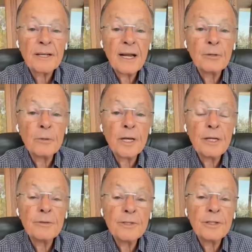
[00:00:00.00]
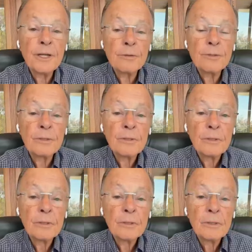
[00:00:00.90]
ne pourra jamais entrer dans le
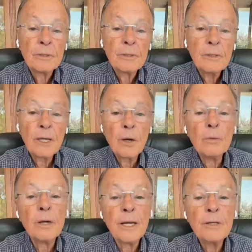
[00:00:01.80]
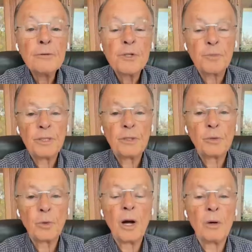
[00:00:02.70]
royaume de Dieu, qui est le
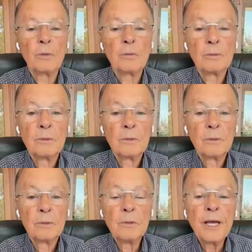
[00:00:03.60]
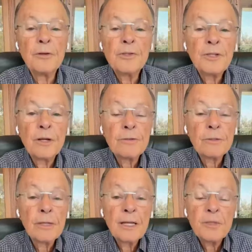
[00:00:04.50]
royaume spirituel. Le
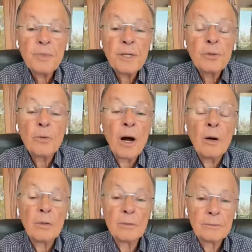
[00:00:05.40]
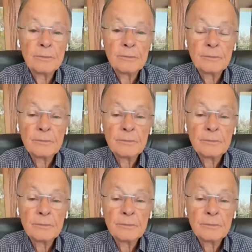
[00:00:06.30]
royaume de Dieu est spirituel.